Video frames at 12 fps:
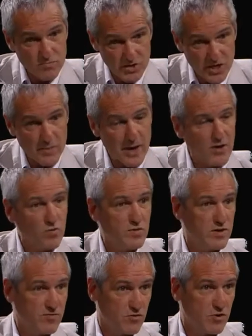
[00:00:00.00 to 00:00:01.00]
llevar
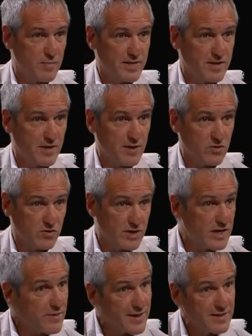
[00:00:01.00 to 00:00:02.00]
una forma de trabajo
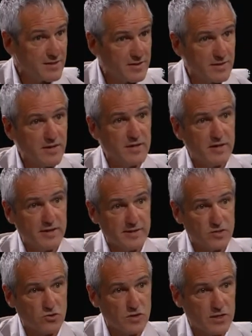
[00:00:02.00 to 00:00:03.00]
que levante
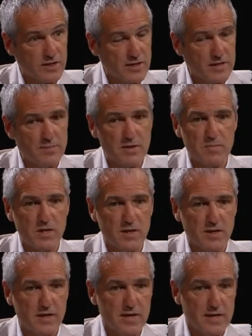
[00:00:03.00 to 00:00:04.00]
esa zona tan
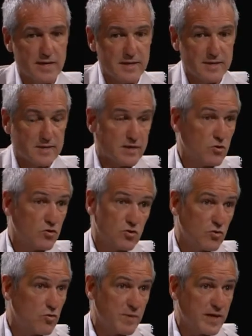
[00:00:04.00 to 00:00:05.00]
deprimida se
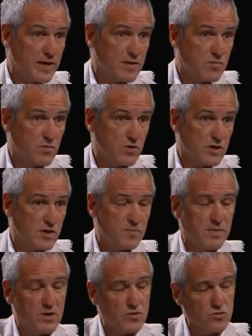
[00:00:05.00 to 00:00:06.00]
encontró un mecanismo que
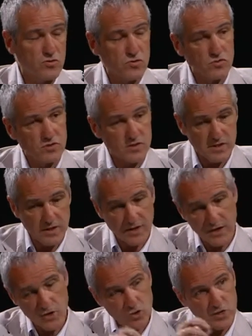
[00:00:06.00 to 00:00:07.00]
para nosotros eh,
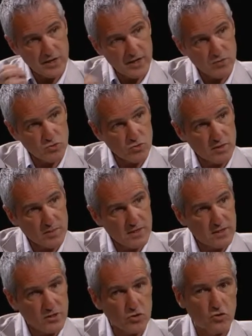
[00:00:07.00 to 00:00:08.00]
redondea
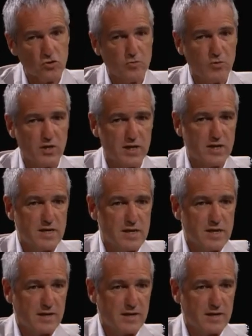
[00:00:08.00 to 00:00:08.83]
absolutamente todo, porque